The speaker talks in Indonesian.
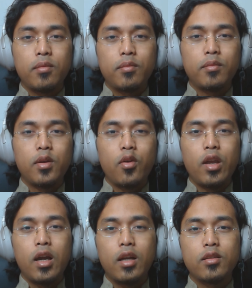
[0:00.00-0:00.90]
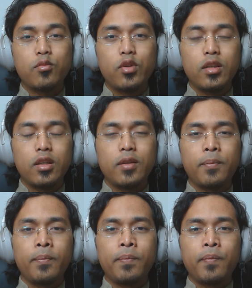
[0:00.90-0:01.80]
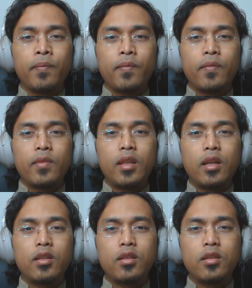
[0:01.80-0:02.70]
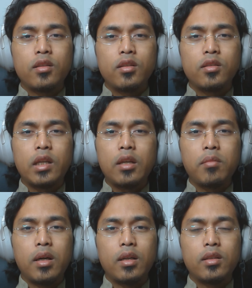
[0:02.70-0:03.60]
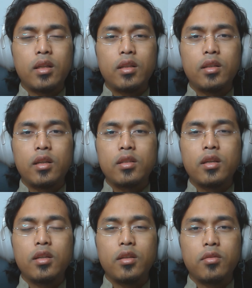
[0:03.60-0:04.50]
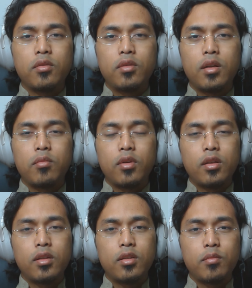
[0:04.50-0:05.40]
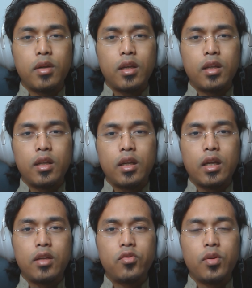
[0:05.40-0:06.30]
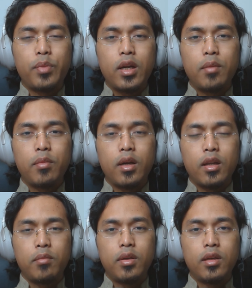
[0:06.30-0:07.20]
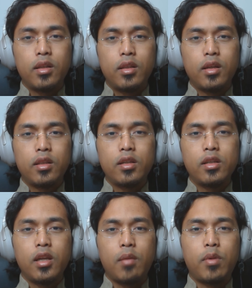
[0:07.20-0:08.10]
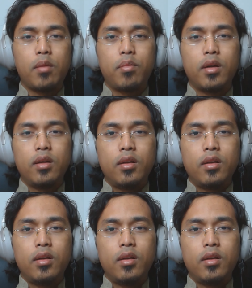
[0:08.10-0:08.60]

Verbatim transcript: menggoyahkan semuanya ya dan sering banget nanti terjadi itu dan mungkin sebagian dari kalian juga pernah mengalami ketika terjadi apa-apa